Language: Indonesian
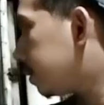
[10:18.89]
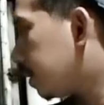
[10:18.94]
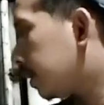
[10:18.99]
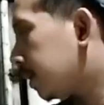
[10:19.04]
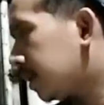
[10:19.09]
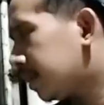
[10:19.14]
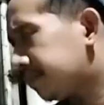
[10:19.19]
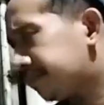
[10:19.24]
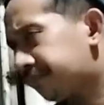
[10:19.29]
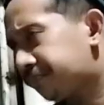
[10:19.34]

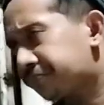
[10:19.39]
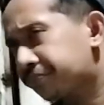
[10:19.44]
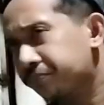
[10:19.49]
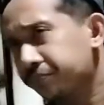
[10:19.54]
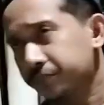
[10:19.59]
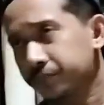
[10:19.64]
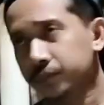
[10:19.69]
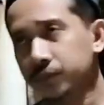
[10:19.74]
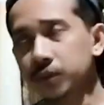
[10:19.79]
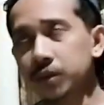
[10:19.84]
Jadi
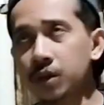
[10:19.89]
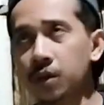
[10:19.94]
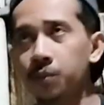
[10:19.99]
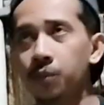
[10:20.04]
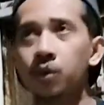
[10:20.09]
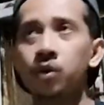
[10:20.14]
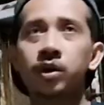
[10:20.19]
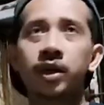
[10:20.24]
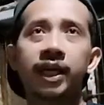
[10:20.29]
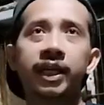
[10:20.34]

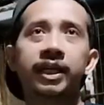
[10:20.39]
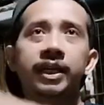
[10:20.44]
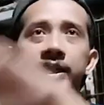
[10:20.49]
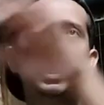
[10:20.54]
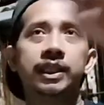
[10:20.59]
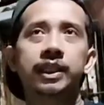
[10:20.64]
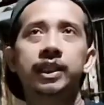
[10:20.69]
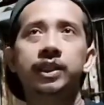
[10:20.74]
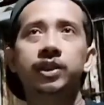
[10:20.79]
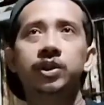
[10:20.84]
mungkin
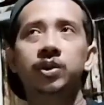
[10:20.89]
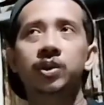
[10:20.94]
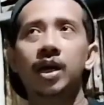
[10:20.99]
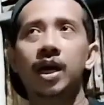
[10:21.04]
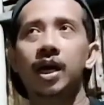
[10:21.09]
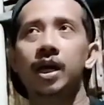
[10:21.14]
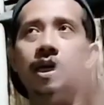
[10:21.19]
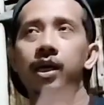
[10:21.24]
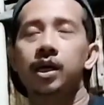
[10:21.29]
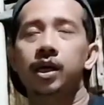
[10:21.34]
di sini
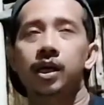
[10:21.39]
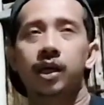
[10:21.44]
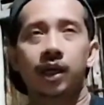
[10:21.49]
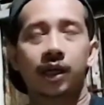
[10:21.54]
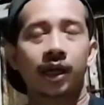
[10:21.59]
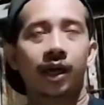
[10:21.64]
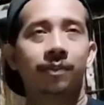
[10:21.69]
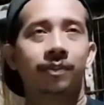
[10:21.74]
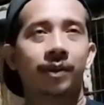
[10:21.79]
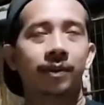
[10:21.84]
juga
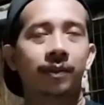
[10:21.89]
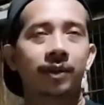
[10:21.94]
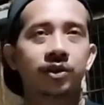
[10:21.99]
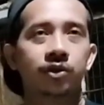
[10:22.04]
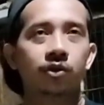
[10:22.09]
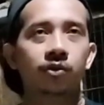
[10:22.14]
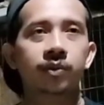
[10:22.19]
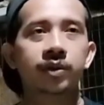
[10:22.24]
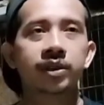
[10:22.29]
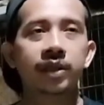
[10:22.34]
kenapa
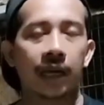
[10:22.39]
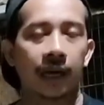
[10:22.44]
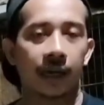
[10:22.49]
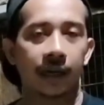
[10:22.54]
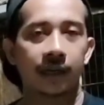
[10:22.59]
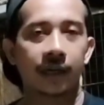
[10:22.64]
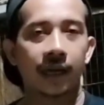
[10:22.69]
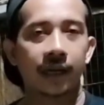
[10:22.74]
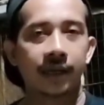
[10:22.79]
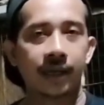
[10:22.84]
Mas Kumis
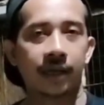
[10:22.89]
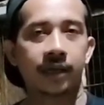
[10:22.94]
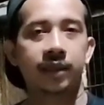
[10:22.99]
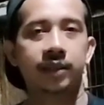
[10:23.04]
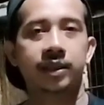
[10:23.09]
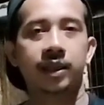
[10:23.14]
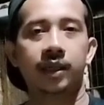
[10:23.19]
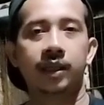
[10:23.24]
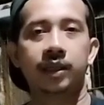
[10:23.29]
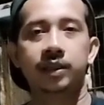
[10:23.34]
ada yang
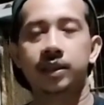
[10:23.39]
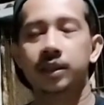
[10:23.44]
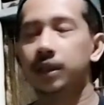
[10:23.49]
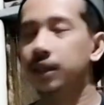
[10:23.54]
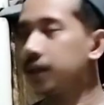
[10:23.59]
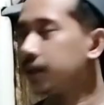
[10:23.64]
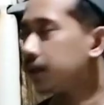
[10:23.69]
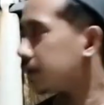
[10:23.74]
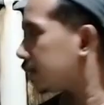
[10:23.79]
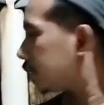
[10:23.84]

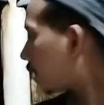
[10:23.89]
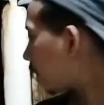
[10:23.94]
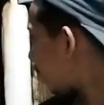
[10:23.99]
kecil-kecil,